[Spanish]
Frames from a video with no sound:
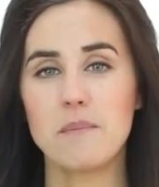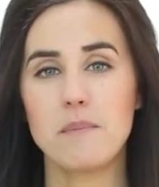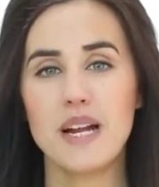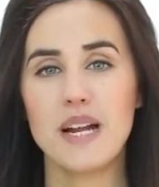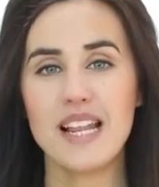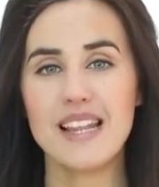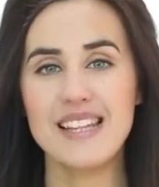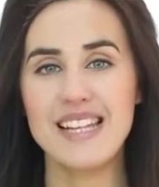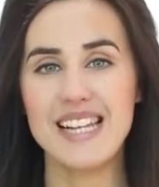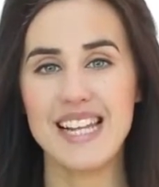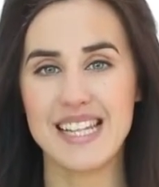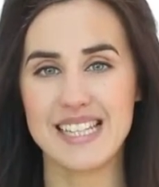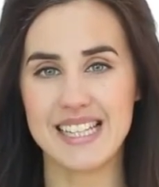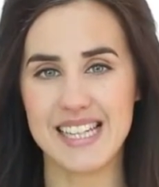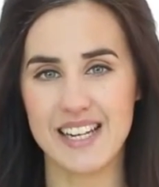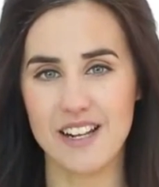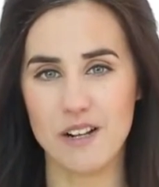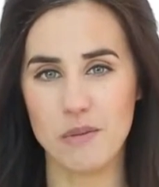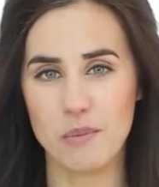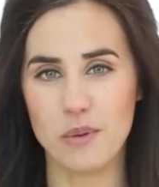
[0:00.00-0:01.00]
para
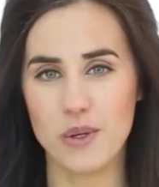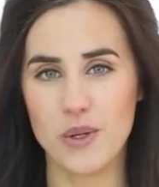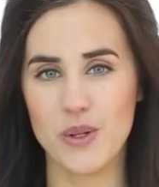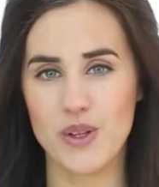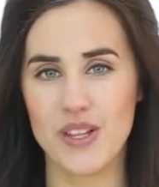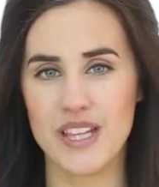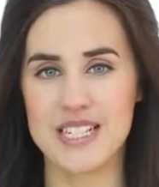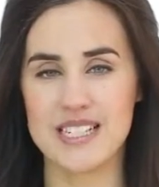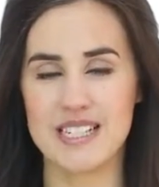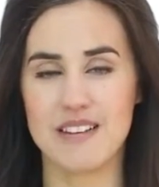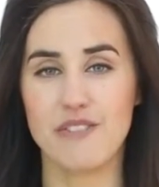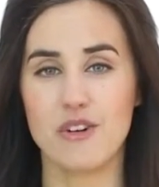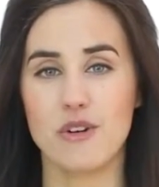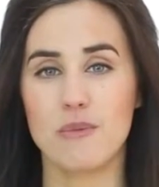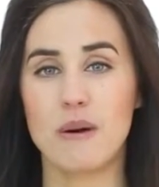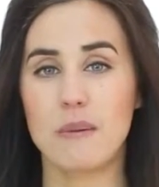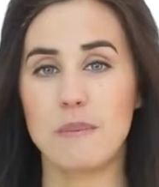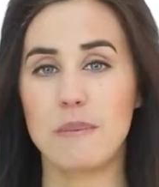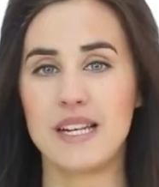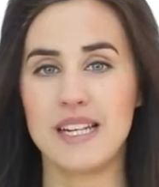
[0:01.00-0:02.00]
dilatar el poro y de esta
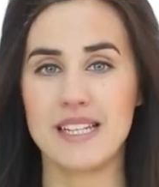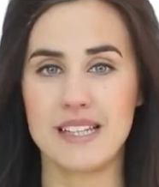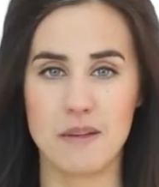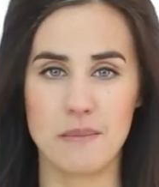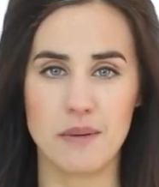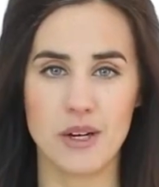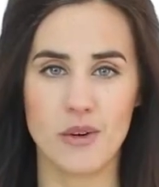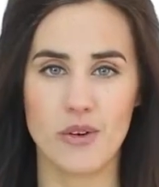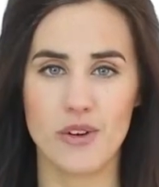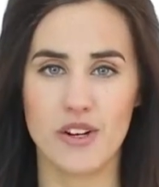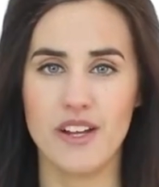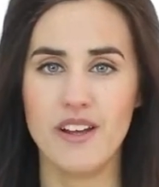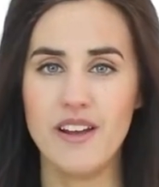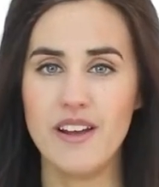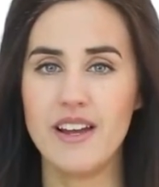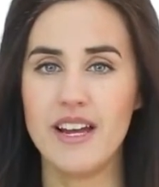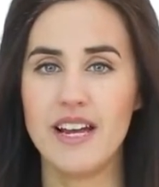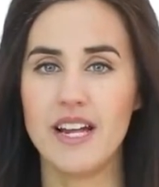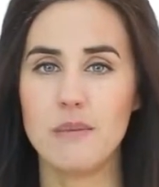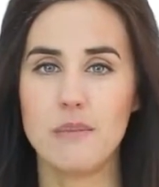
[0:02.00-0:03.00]
forma penetre mejor
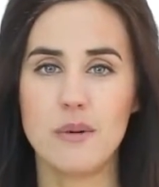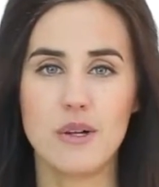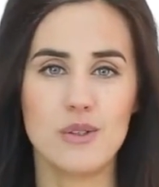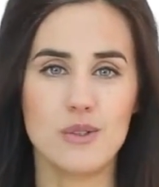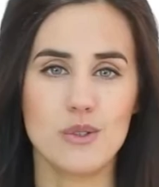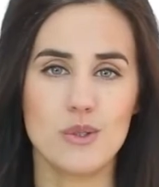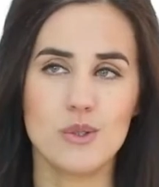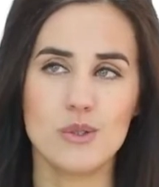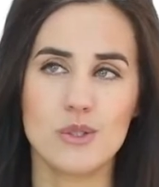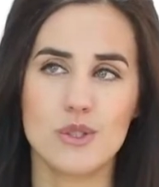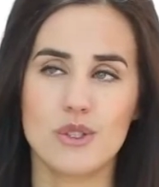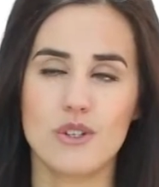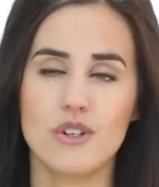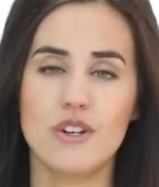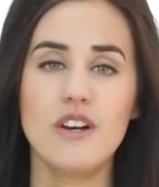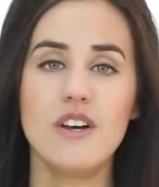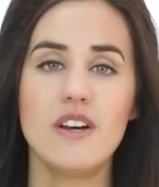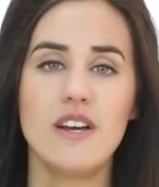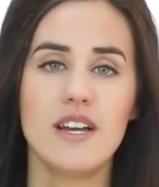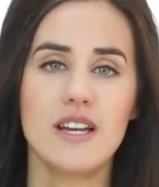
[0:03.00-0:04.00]
el
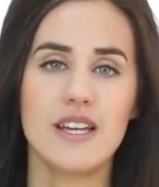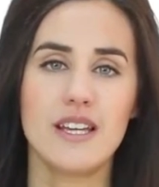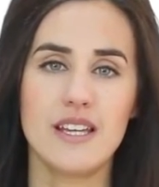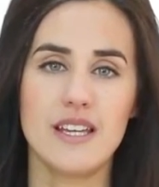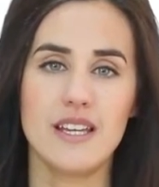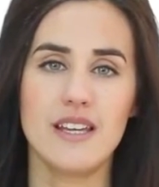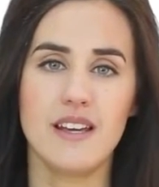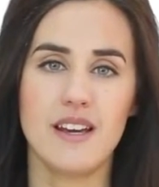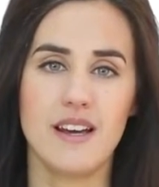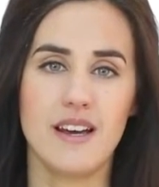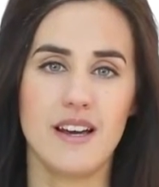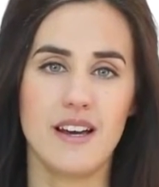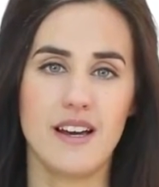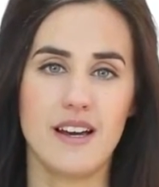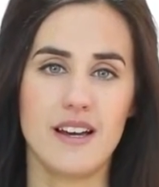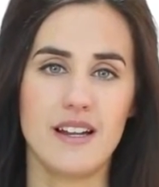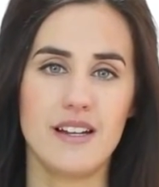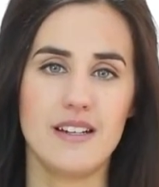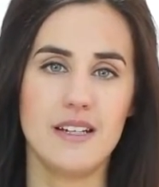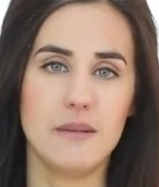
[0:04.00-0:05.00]
producto y
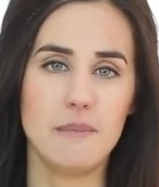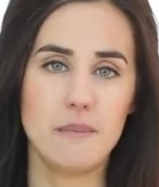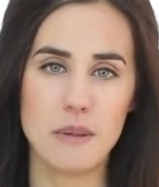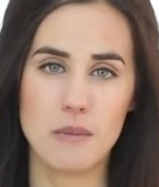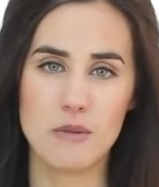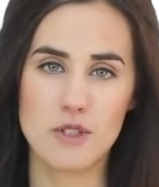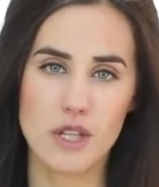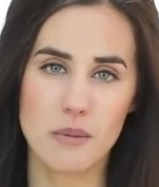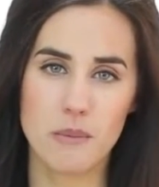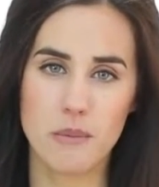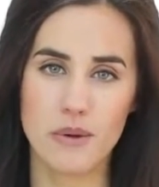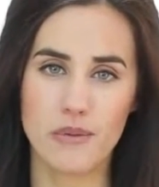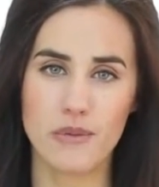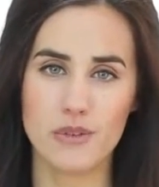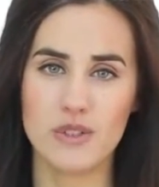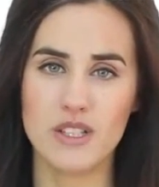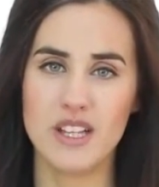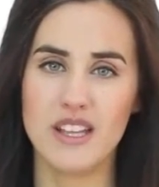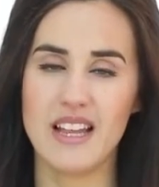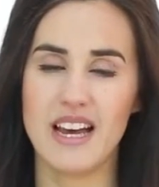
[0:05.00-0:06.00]
eh, limpiemos en
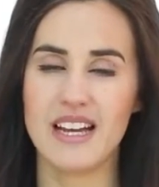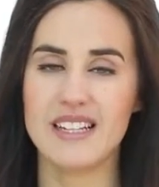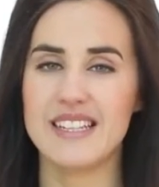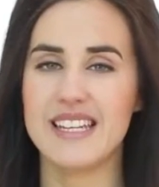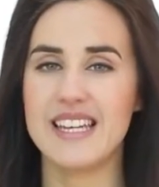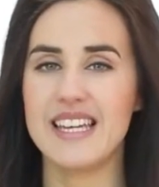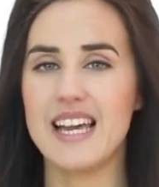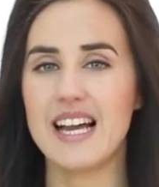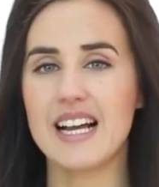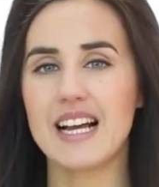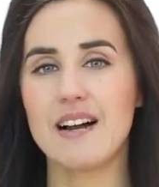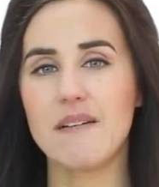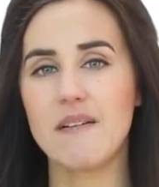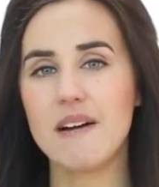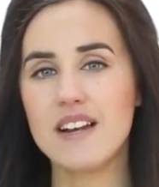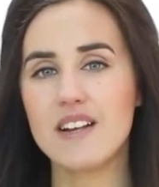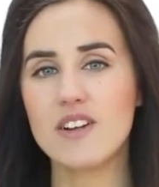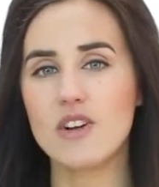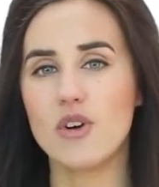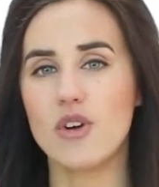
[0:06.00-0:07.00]
profundidad y
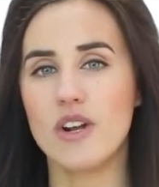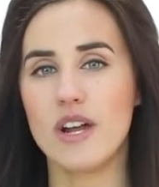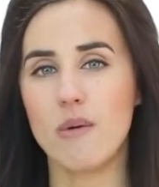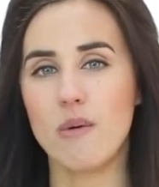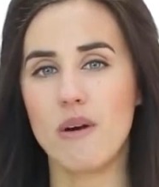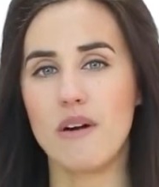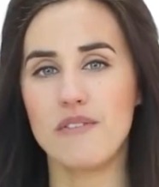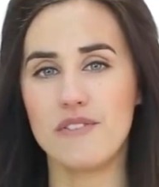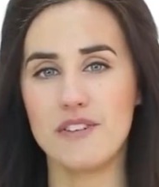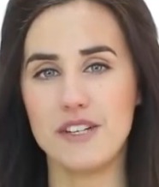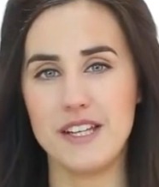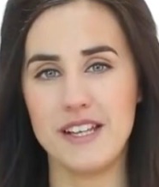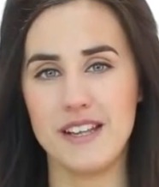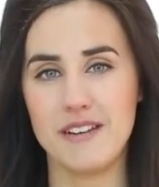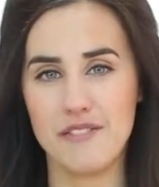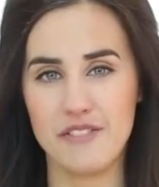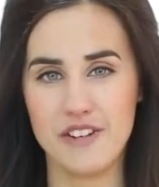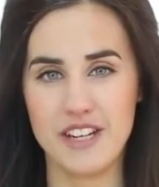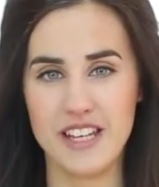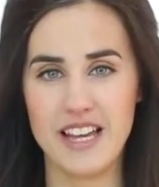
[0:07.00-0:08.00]
acabar con agua
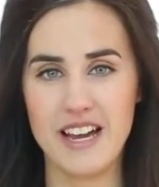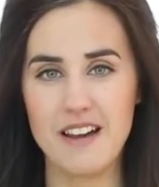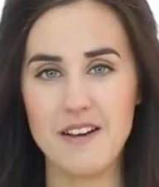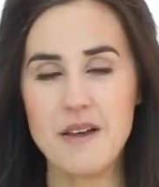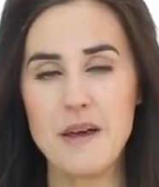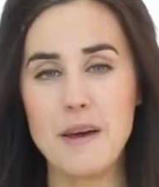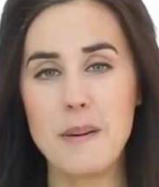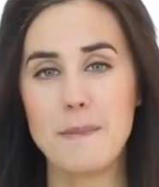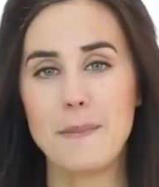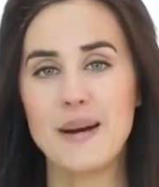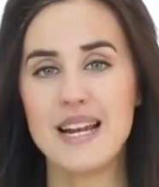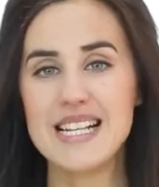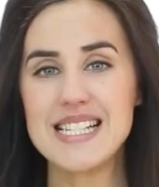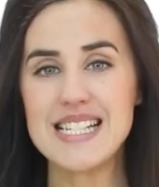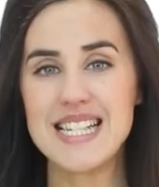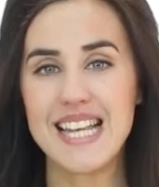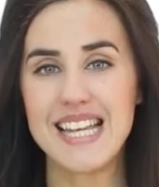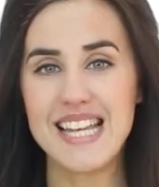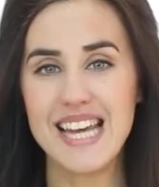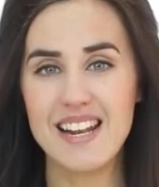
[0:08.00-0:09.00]
fría para
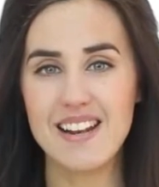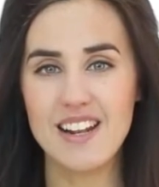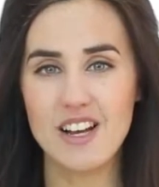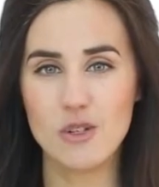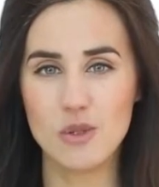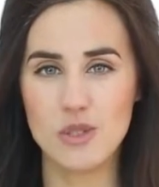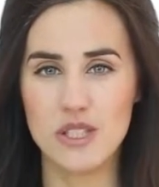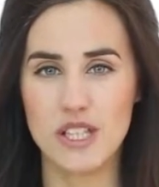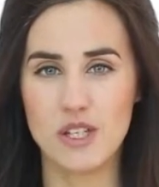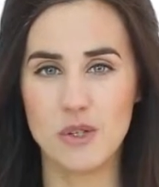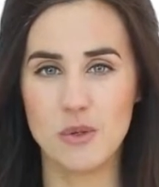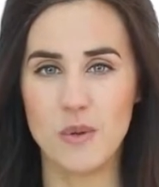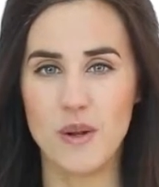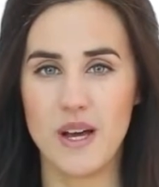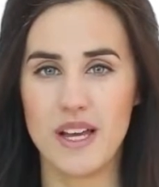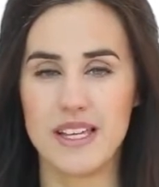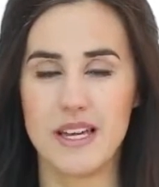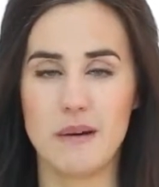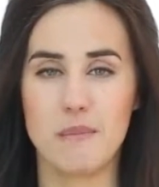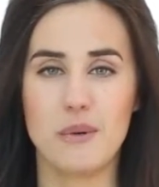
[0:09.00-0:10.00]
sellar la
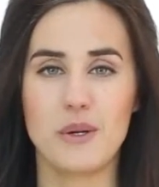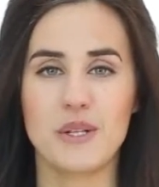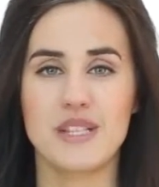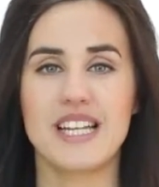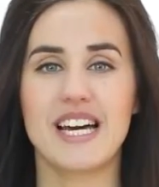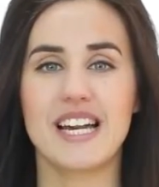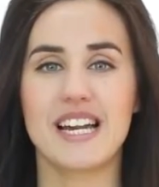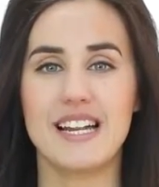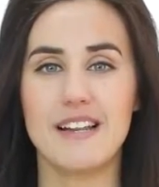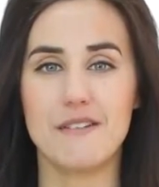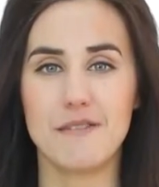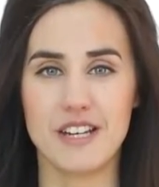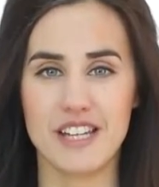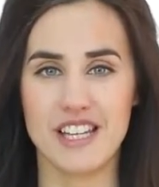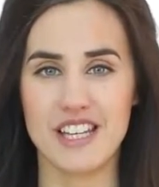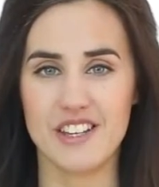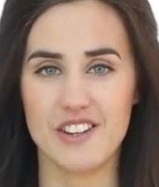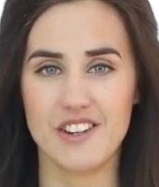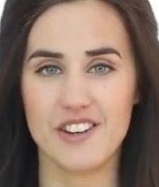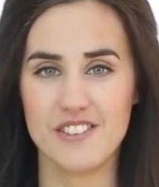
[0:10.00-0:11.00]
cutícula y aportarle
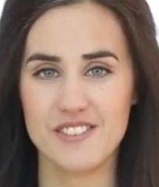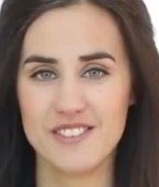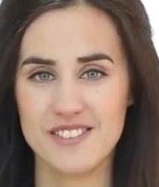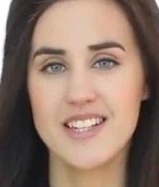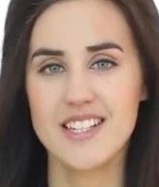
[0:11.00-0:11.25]
brillo.